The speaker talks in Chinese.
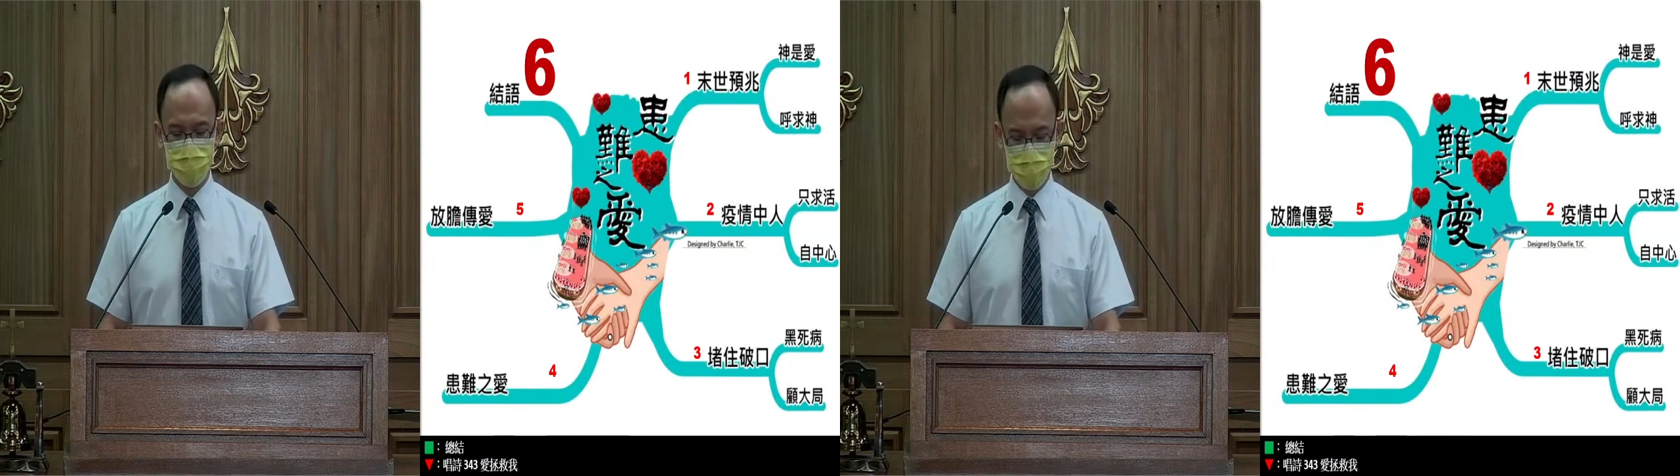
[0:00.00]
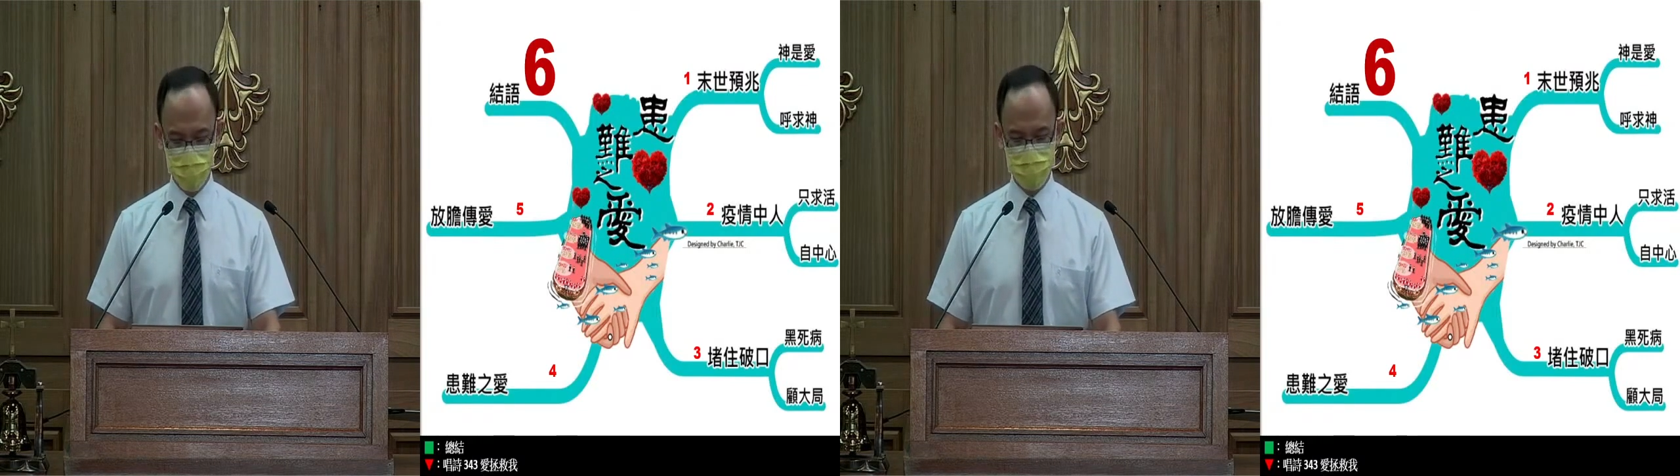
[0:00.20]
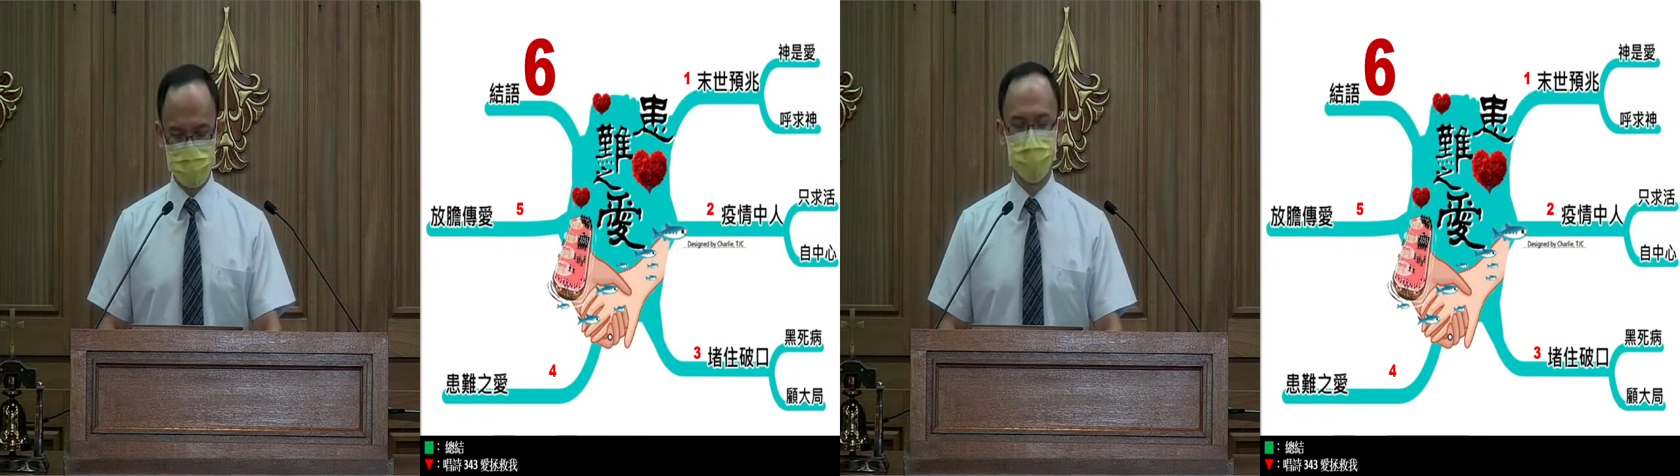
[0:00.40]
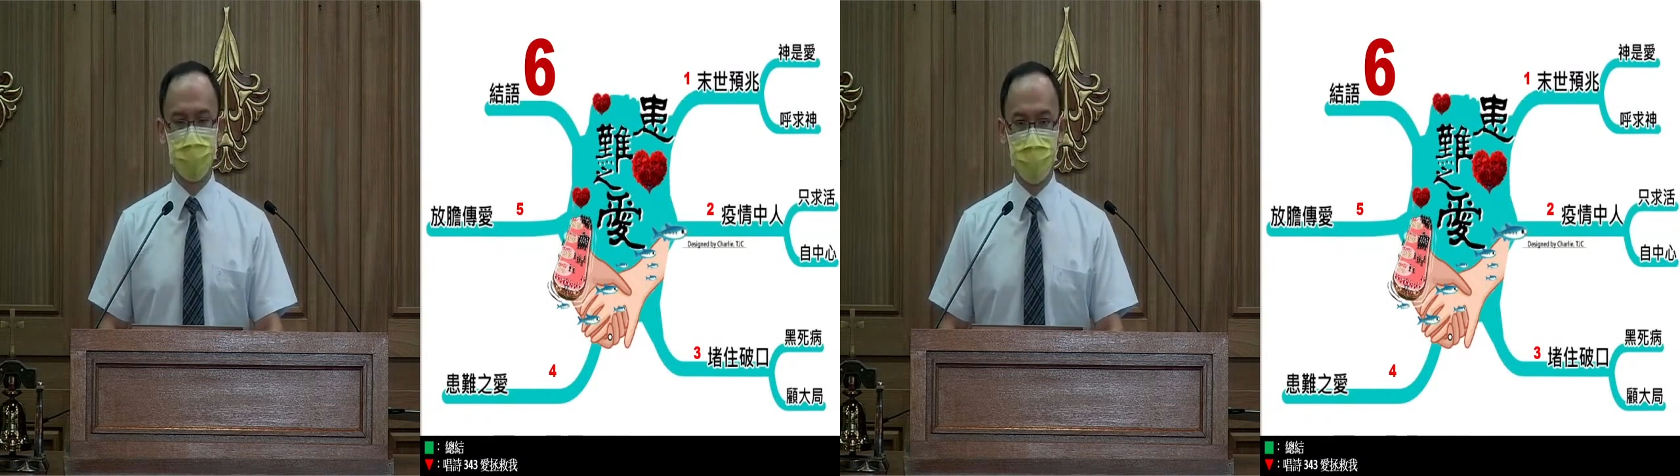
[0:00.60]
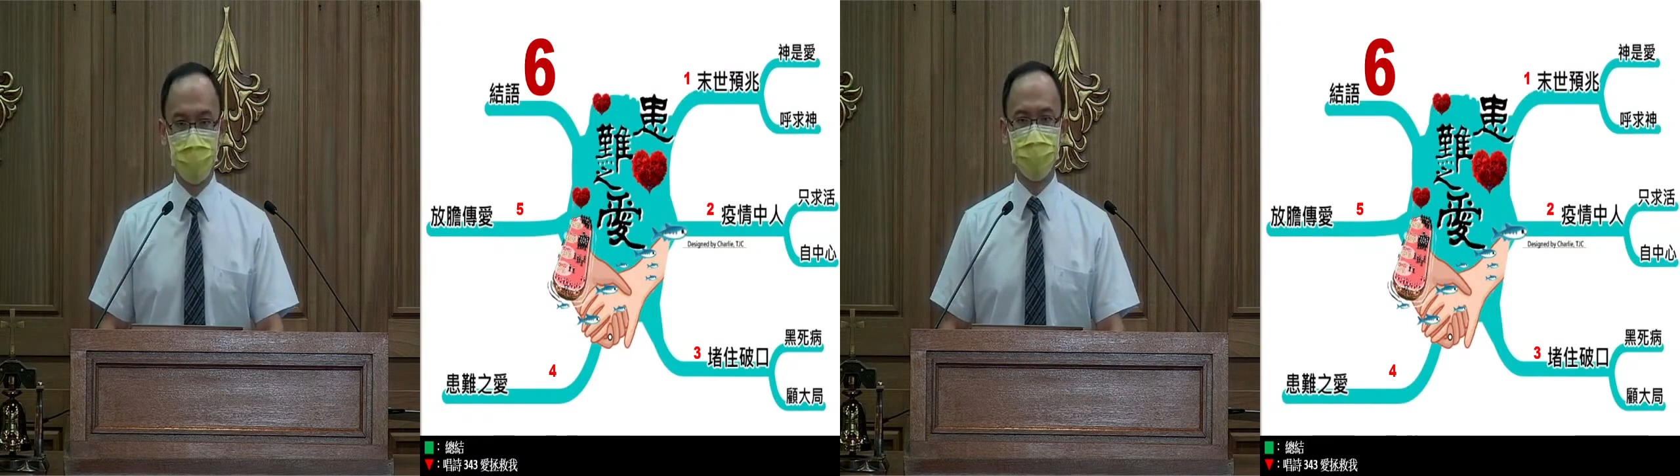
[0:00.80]
疫情的
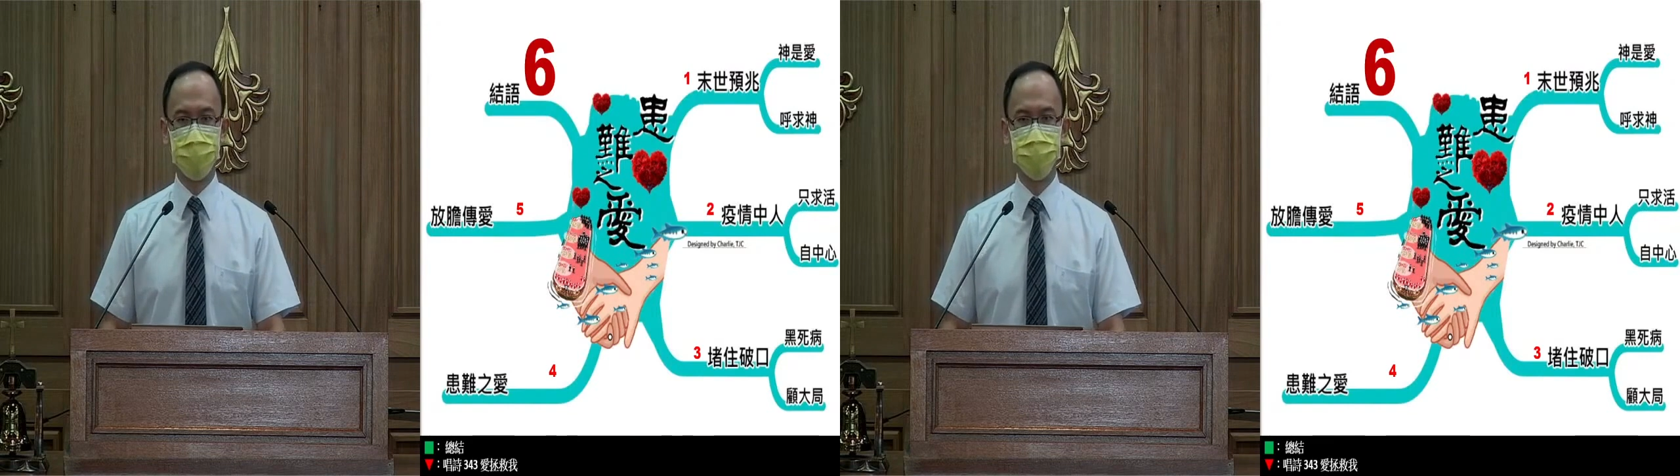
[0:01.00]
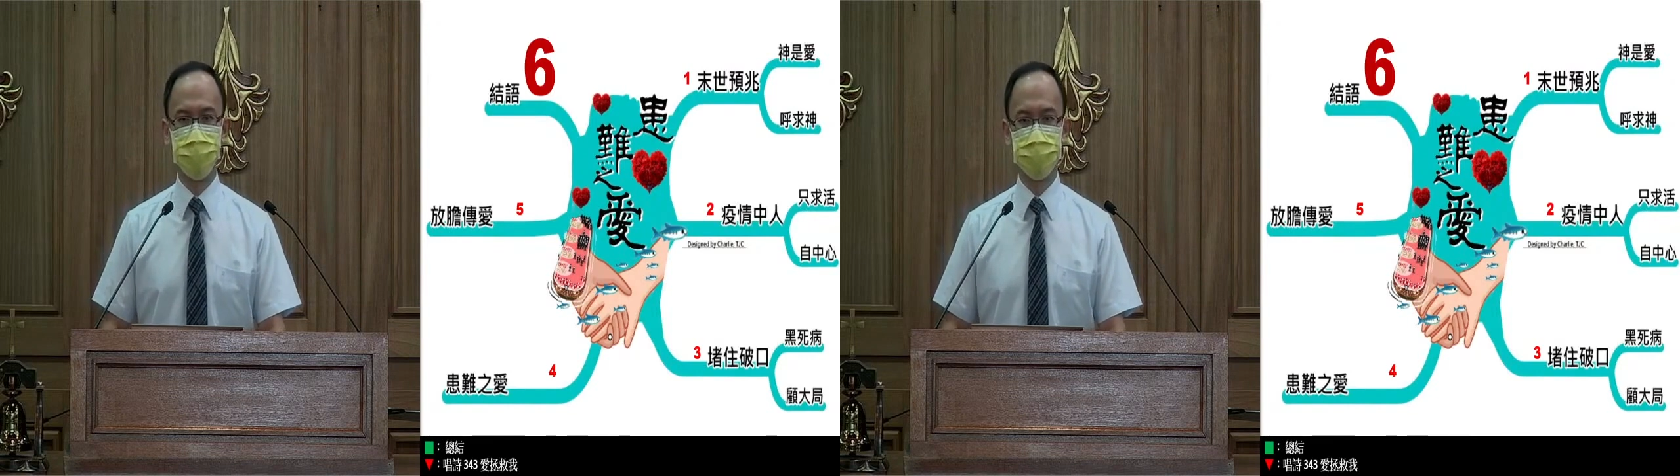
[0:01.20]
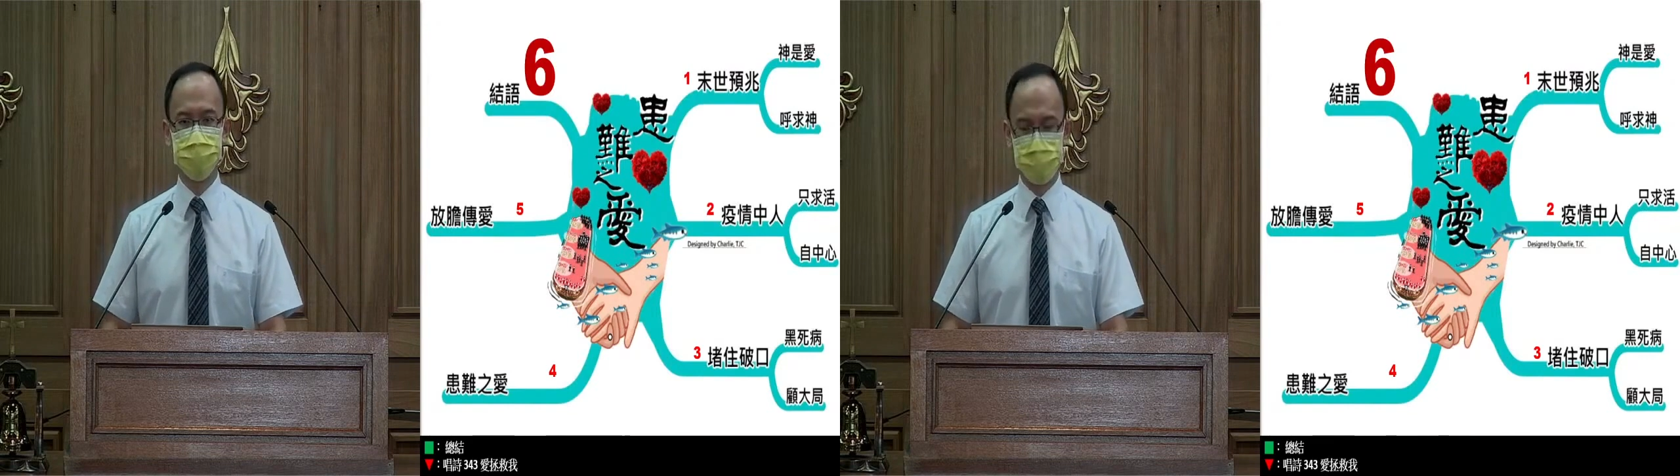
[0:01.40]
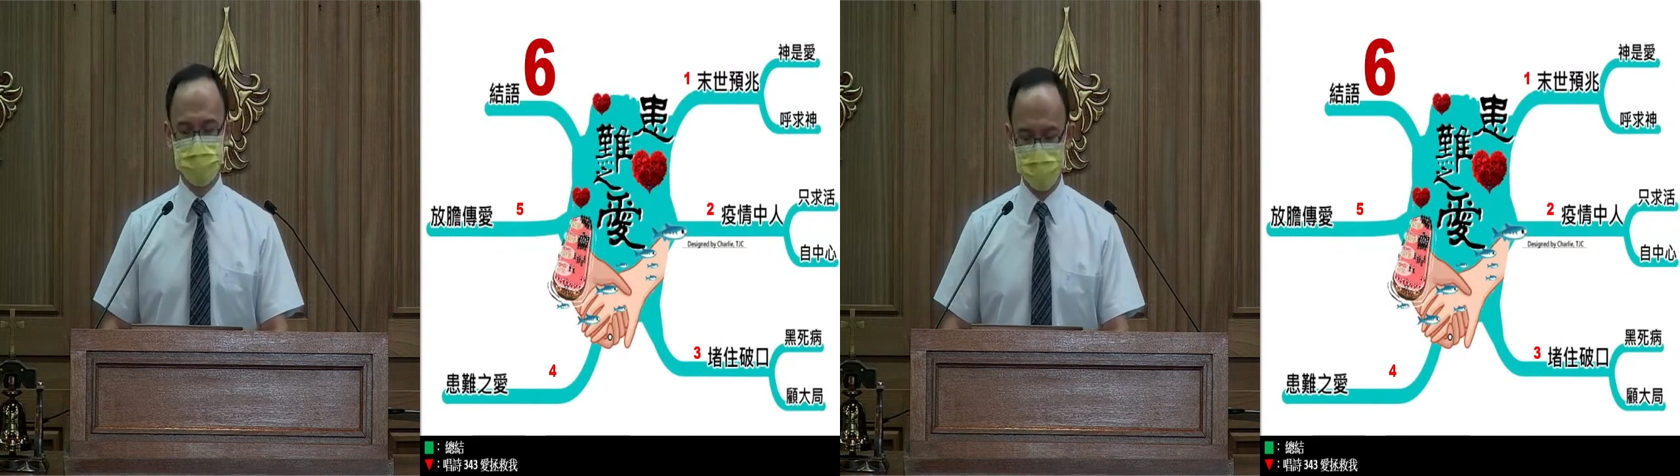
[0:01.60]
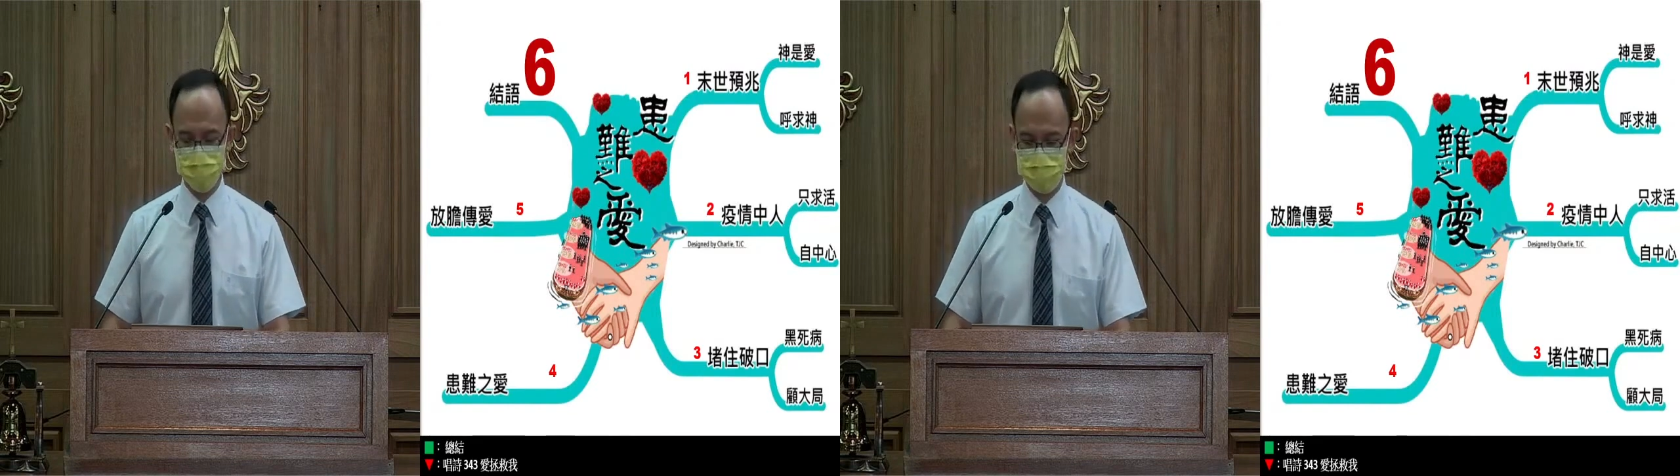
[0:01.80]
背后是
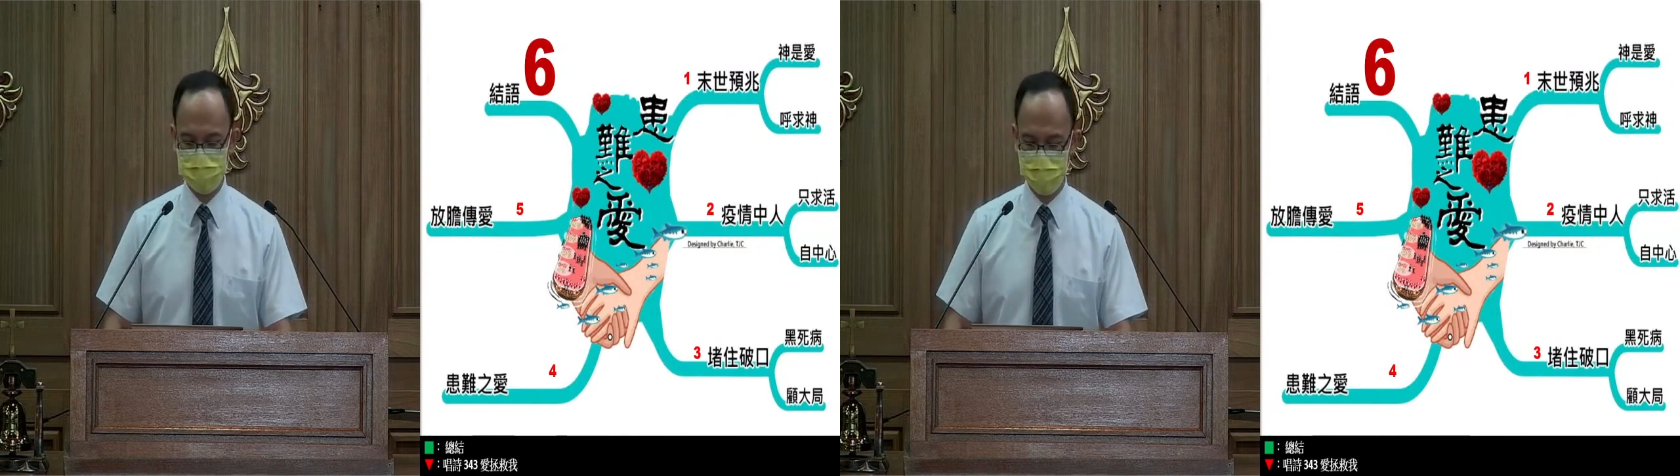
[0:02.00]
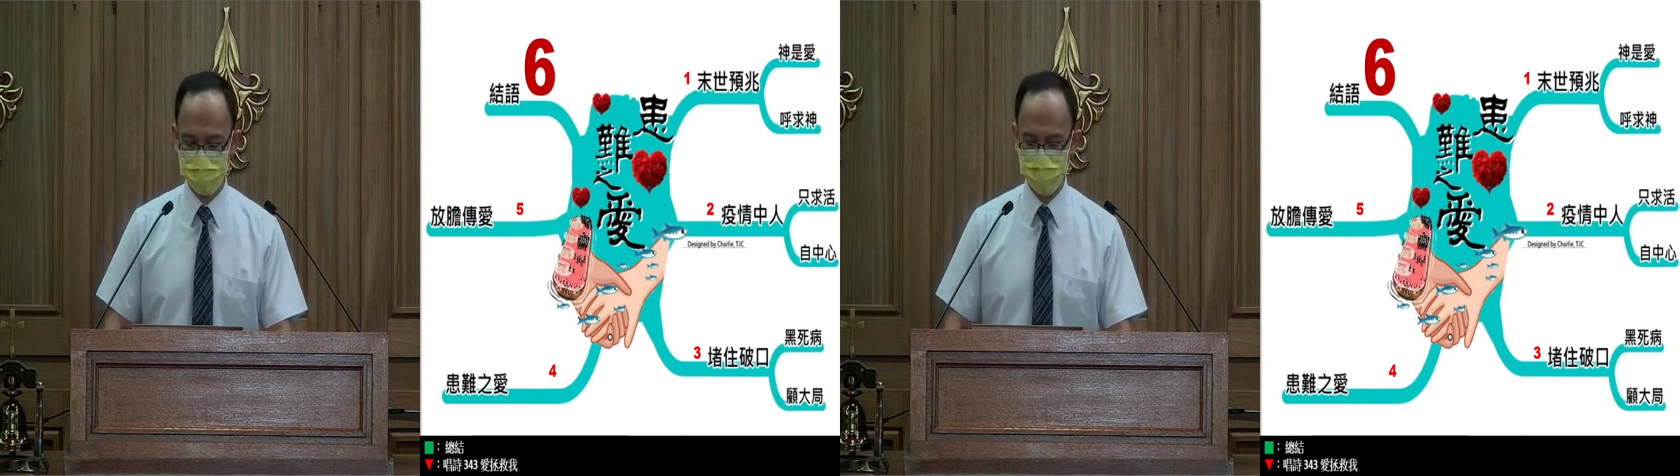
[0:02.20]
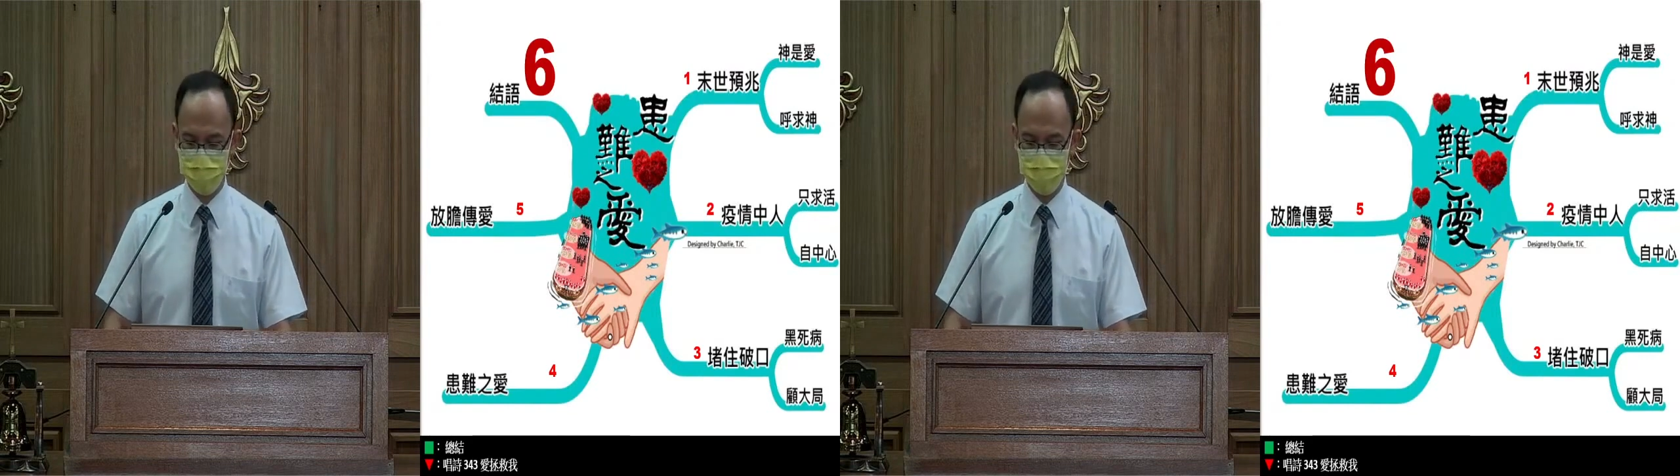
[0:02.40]
神的慈爱，